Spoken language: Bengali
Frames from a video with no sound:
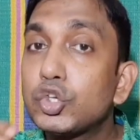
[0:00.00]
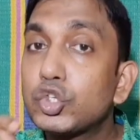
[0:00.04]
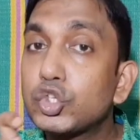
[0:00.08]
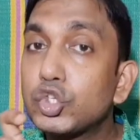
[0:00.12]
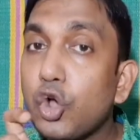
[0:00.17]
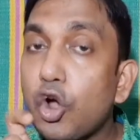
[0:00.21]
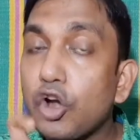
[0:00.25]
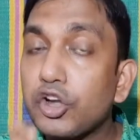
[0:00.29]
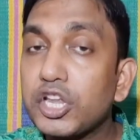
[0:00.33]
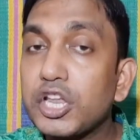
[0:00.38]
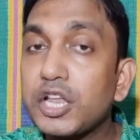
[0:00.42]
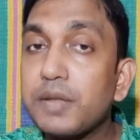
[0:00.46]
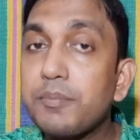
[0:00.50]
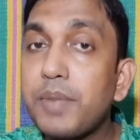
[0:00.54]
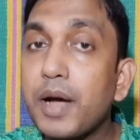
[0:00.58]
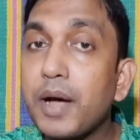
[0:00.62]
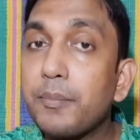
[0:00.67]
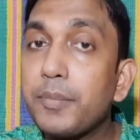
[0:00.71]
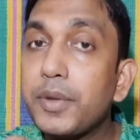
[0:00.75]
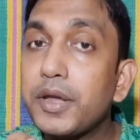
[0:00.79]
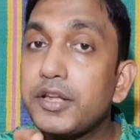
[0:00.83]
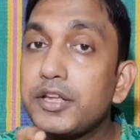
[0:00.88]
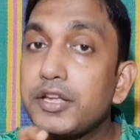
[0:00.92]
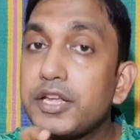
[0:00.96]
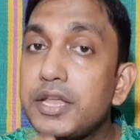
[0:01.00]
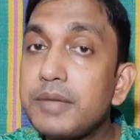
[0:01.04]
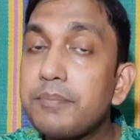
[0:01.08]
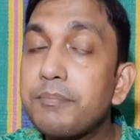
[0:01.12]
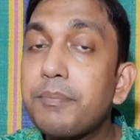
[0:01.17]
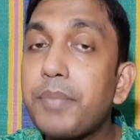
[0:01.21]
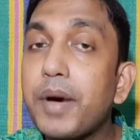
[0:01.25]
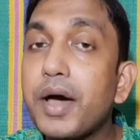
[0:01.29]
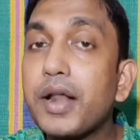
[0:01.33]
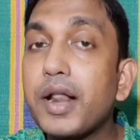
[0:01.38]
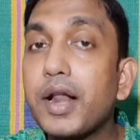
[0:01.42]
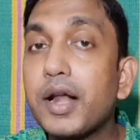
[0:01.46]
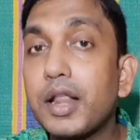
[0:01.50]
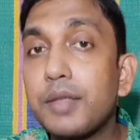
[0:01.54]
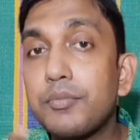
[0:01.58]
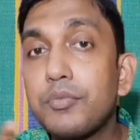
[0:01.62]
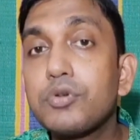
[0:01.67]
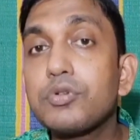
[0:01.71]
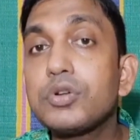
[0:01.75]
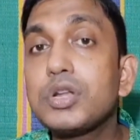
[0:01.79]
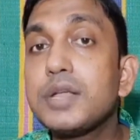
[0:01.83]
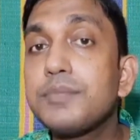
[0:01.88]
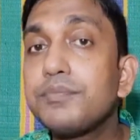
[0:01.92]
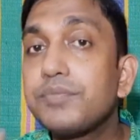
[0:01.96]
সঠিকভাবে ডিম পাড়ার এবং
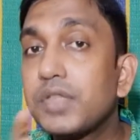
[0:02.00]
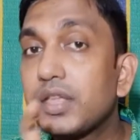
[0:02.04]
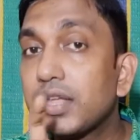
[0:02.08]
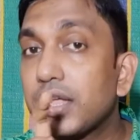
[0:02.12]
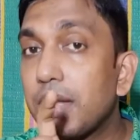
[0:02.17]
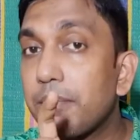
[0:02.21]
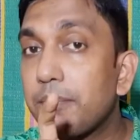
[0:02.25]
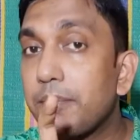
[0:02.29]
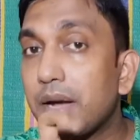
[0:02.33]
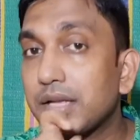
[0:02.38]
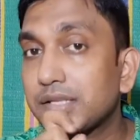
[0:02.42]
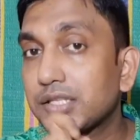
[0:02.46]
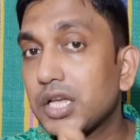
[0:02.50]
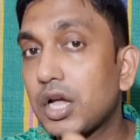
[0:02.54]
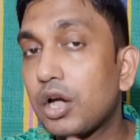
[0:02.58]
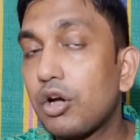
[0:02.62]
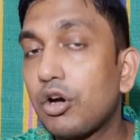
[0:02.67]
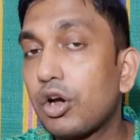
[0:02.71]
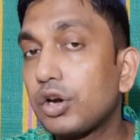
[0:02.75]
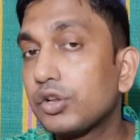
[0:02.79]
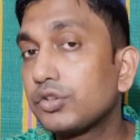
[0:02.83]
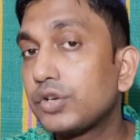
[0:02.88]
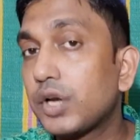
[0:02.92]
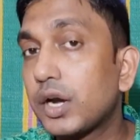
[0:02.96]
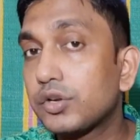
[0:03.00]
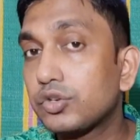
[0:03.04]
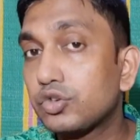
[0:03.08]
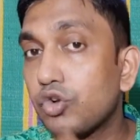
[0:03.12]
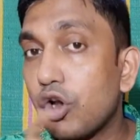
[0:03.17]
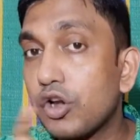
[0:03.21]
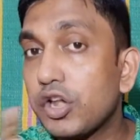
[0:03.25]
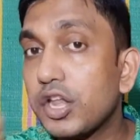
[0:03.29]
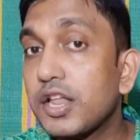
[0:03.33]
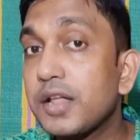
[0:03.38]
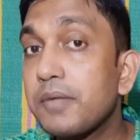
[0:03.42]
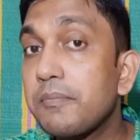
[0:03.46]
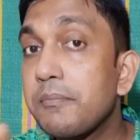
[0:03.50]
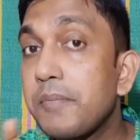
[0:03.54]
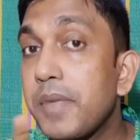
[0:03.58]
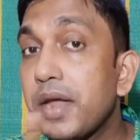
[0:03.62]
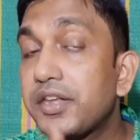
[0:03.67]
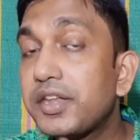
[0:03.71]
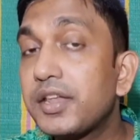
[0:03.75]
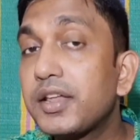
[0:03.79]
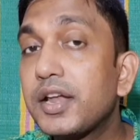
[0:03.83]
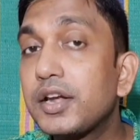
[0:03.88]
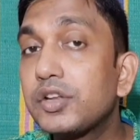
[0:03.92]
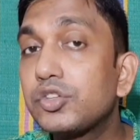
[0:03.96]
ডিম থেকে বাচ্চা হওয়ার জন্য আর সঠিক
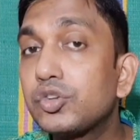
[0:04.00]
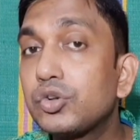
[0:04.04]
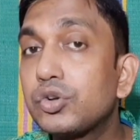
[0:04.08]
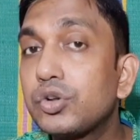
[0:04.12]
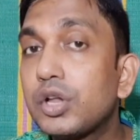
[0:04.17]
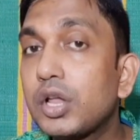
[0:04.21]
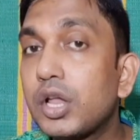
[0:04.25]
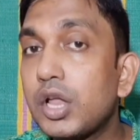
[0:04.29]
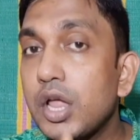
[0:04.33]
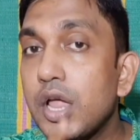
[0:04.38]
মেটিংয়ের জন্য